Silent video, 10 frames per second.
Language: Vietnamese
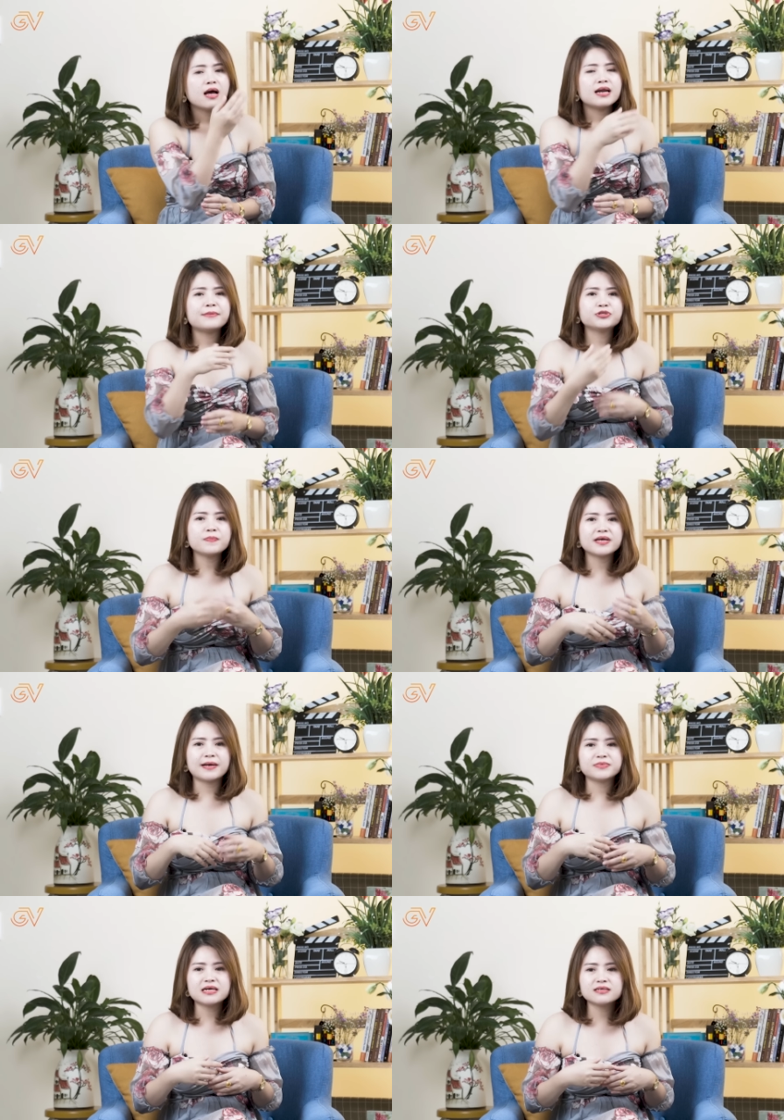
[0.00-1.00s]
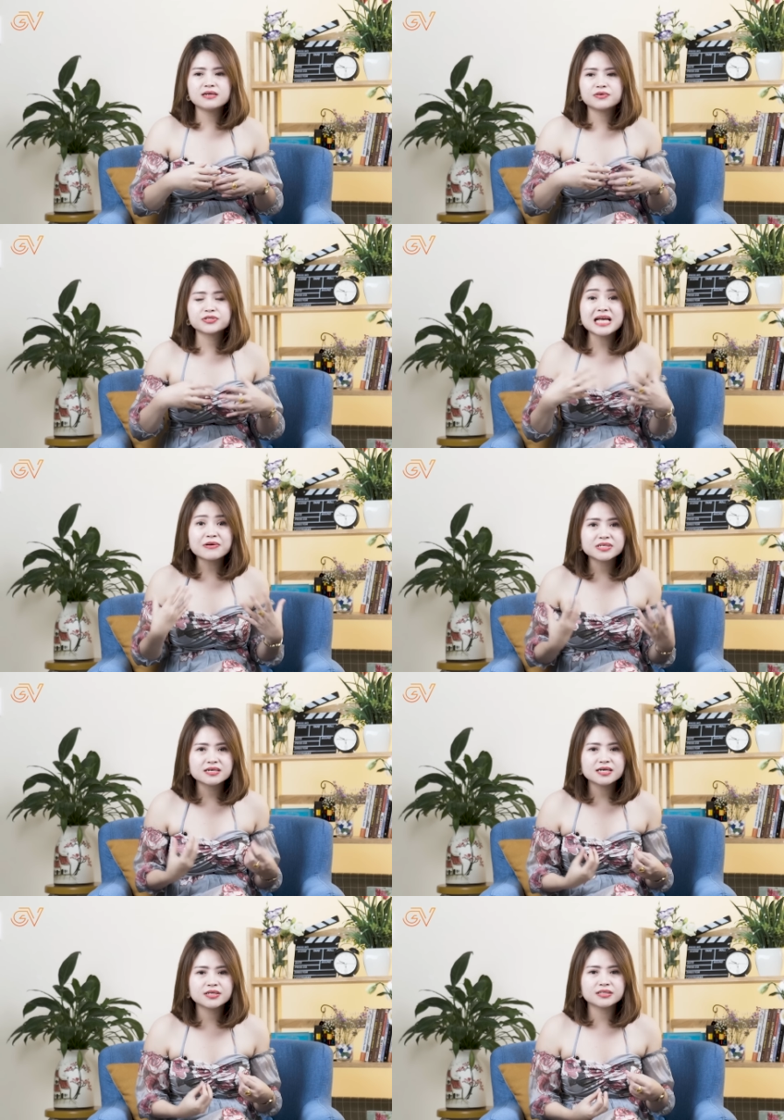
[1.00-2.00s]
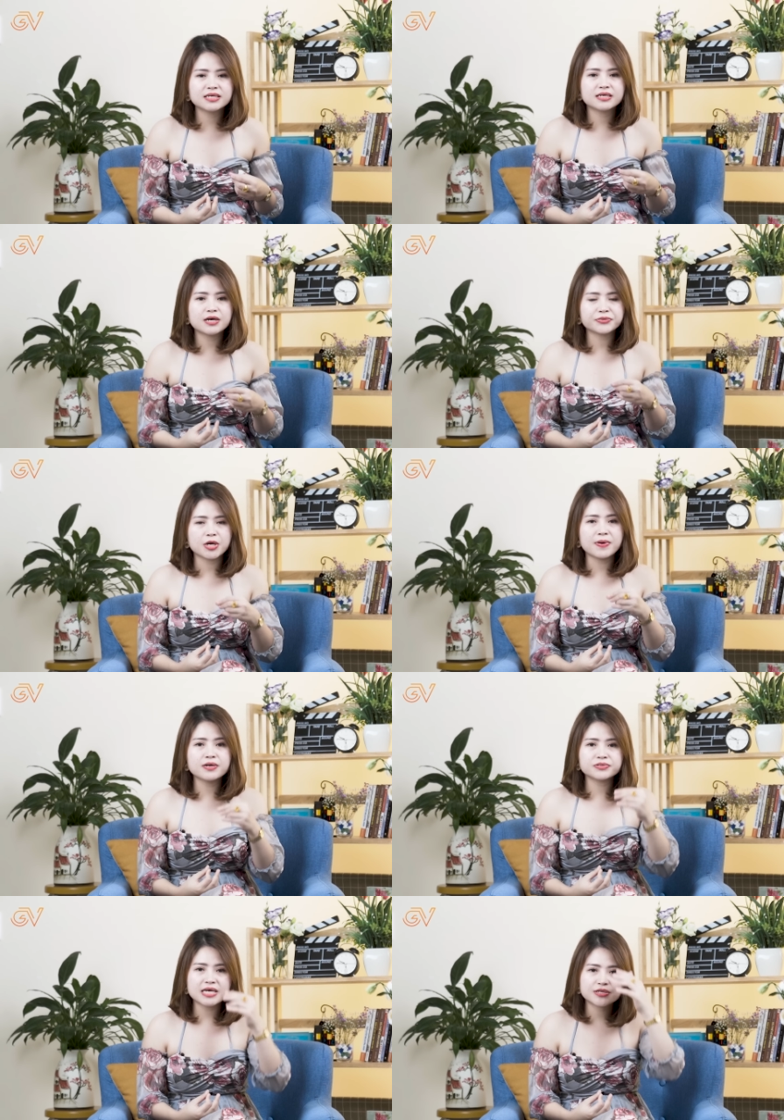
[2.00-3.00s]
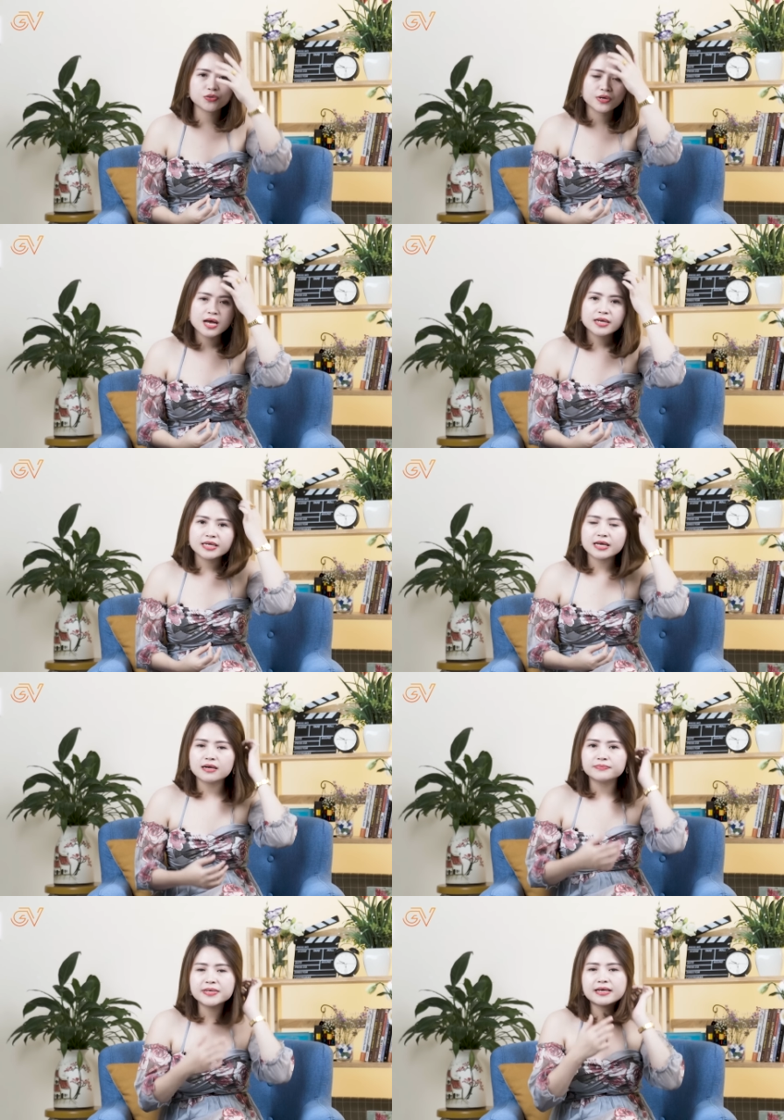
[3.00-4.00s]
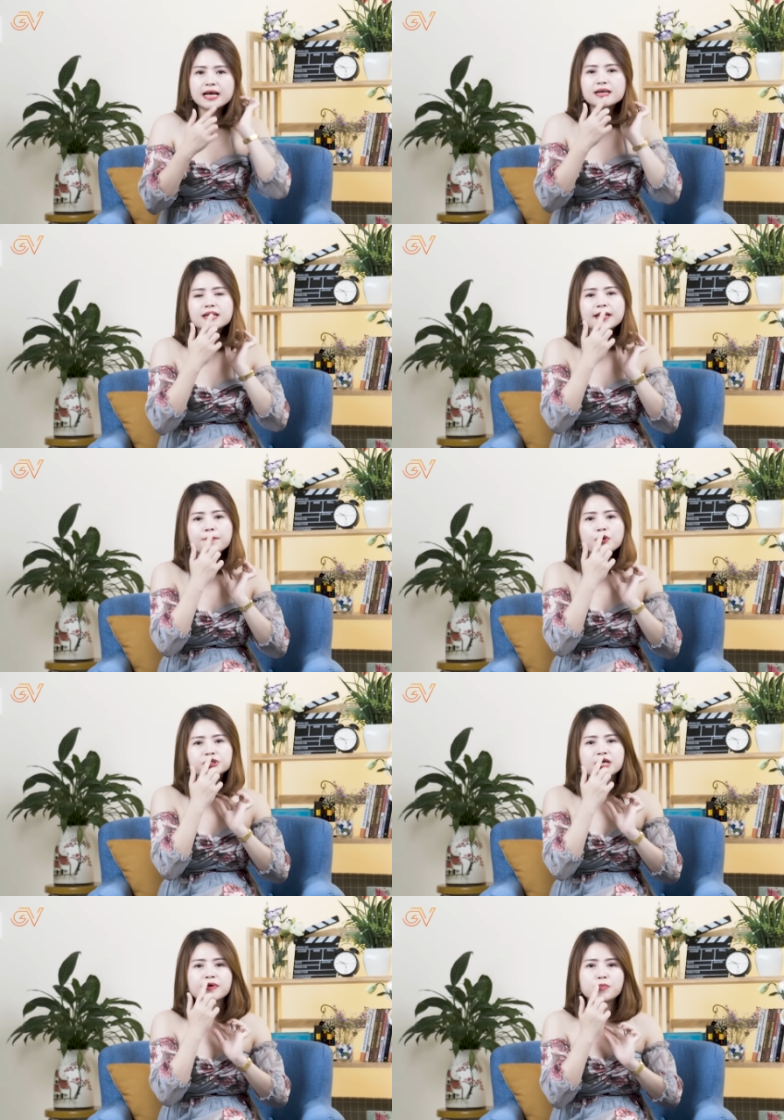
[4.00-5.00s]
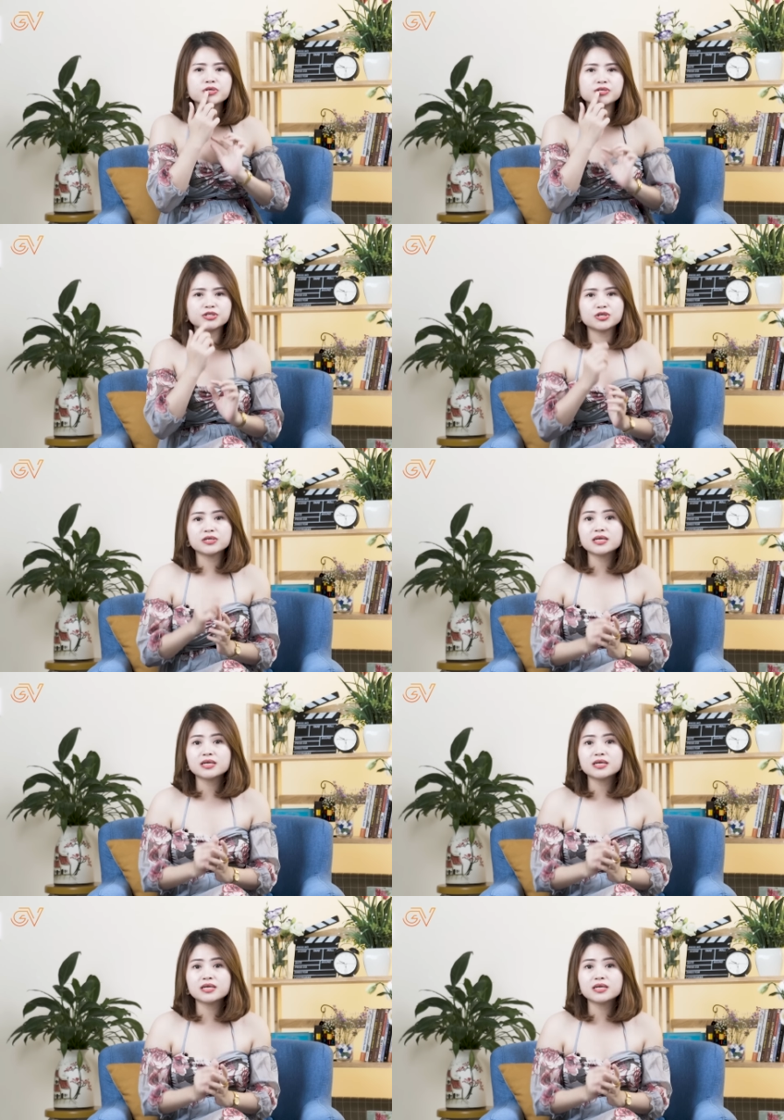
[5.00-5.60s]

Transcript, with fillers: làm cho mình cảm giác như là nó dạo rực hơn ấy, thì cậu nhỏ bắt đầu dậy rồi thì mình à, hãy liếm môi trên và môi dưới cho nó